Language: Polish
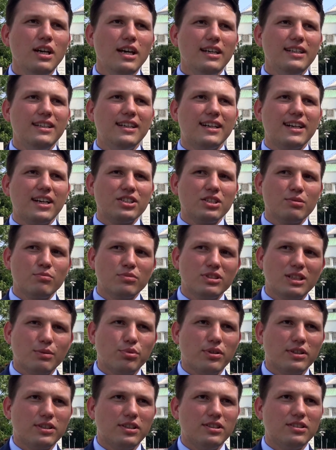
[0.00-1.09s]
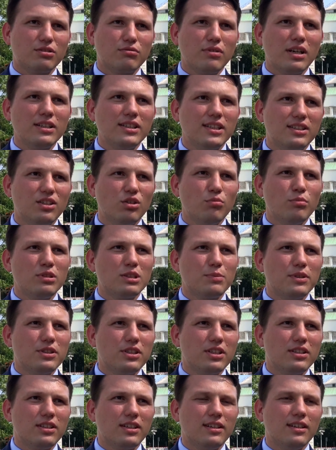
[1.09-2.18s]
i nie każe mu zapłacić składek na
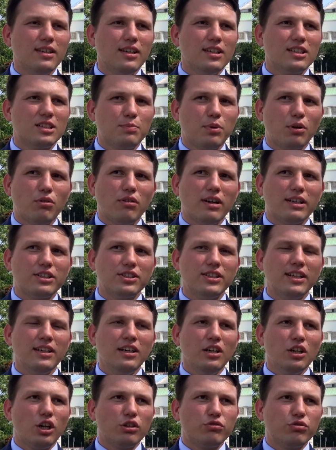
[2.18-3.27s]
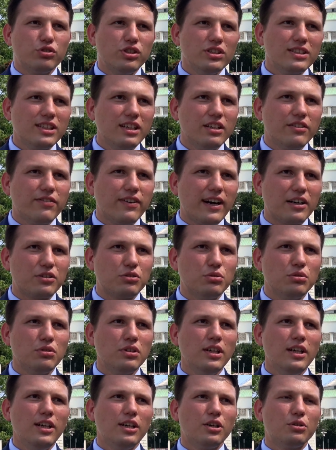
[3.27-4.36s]
ubezpieczenie społeczne od wszystkich faktur,